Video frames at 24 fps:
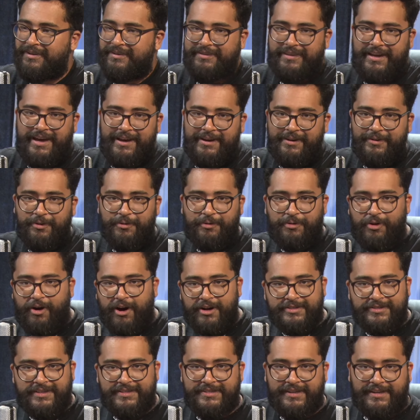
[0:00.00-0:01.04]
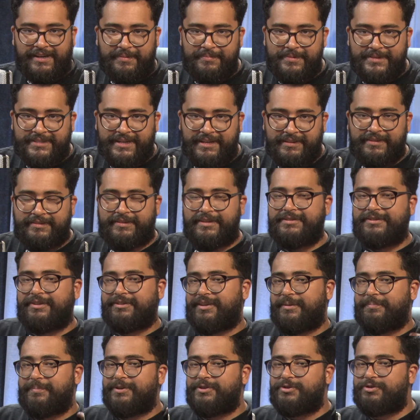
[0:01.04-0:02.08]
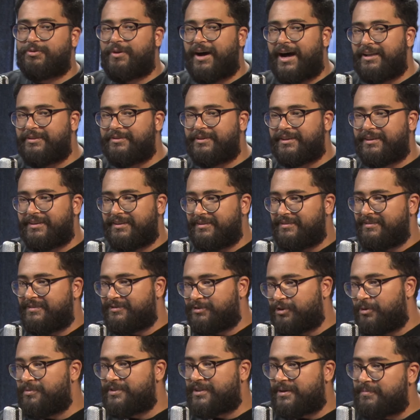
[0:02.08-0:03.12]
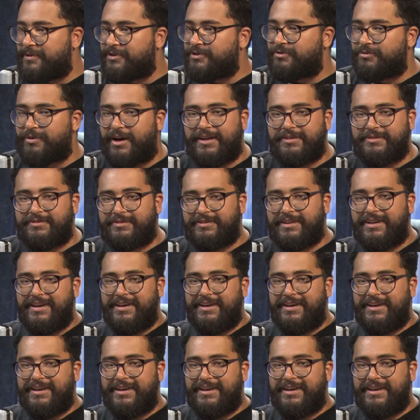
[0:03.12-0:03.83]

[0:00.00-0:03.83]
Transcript: Né? Eu gosto dessa camiseta, está escrito abençoado aqui, somos abençoados.